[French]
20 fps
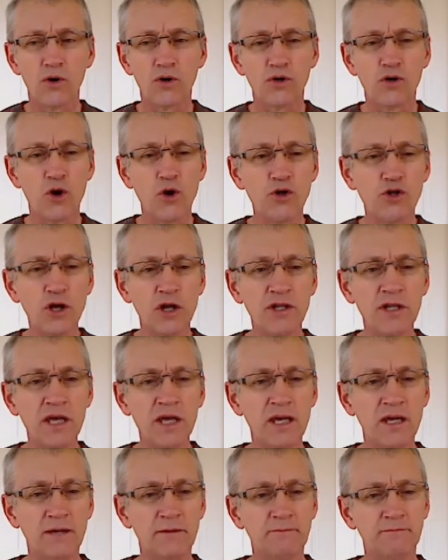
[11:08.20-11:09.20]
que lui
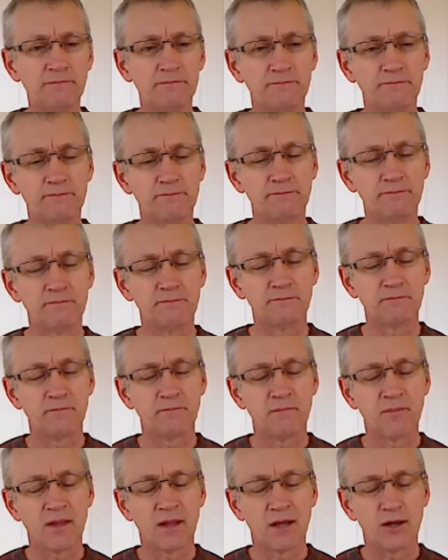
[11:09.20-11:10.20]
donné
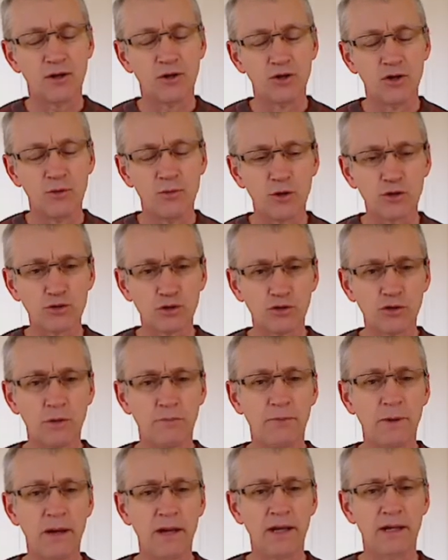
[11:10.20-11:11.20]
le morceau de
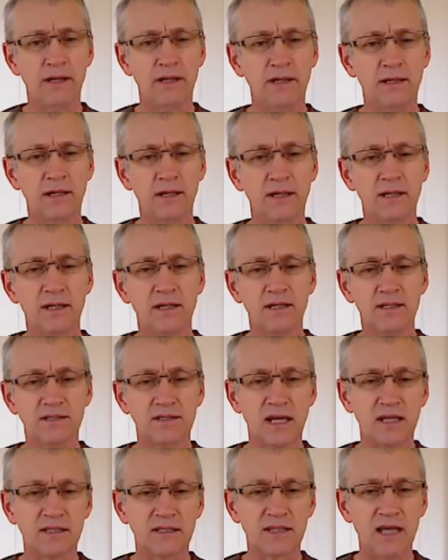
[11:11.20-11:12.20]
pain,
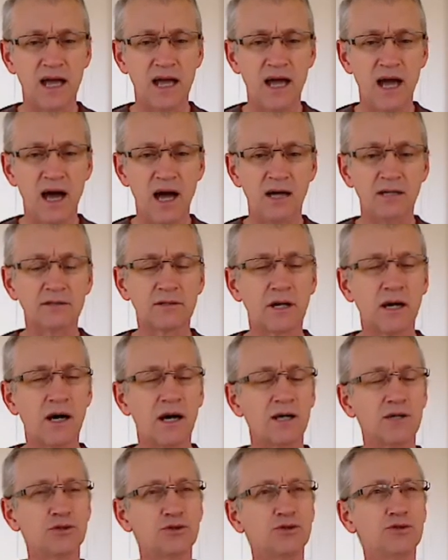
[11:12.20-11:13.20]
Satan entra
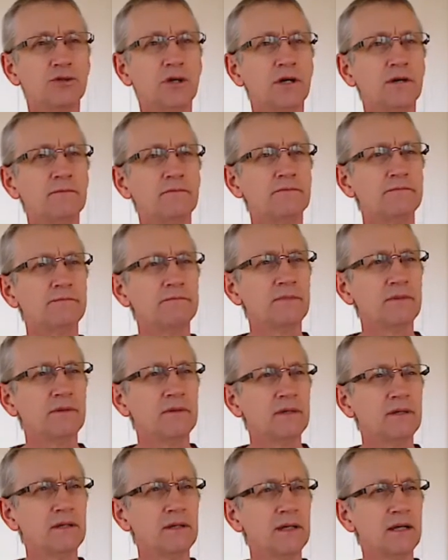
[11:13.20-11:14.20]
en Judas.
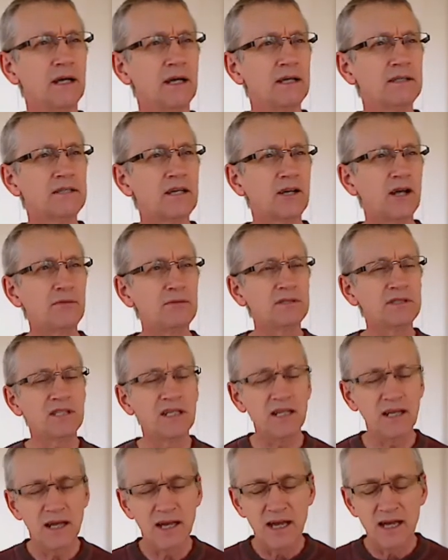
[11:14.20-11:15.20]
C'est comme
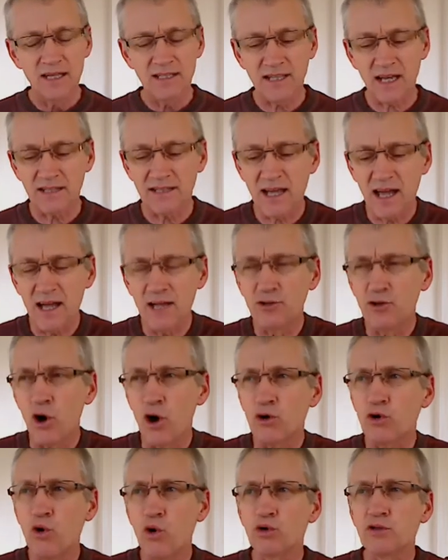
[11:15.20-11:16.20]
si Satan était
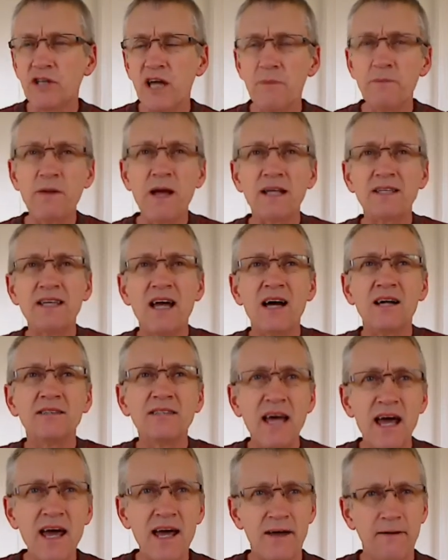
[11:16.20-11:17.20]
aux côté puis
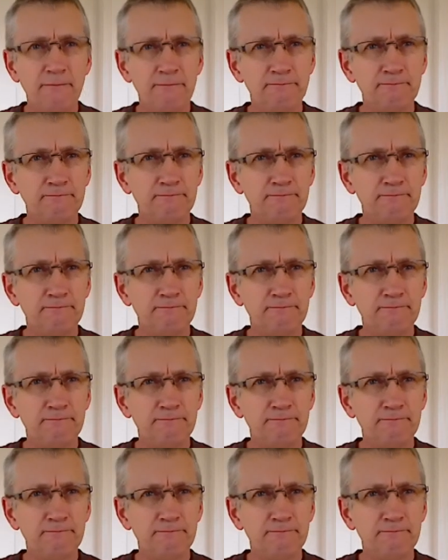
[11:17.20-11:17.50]
attendait.